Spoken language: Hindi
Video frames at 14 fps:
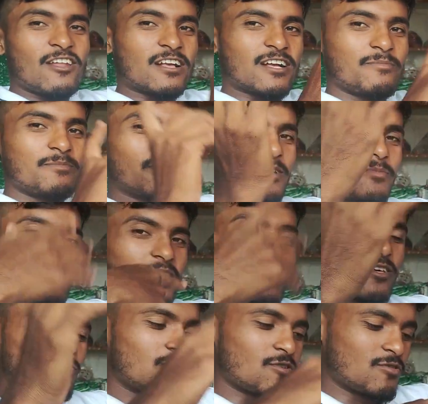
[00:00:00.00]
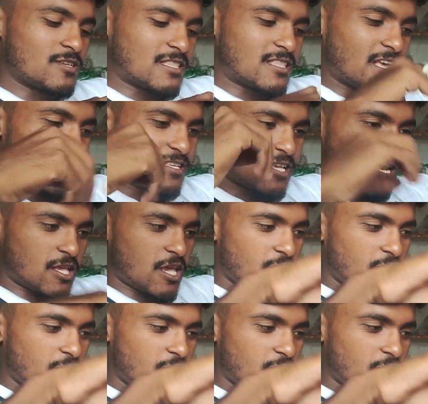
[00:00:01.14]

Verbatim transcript: डायलॉग कभी कभी इधर उधर हो जाता है चल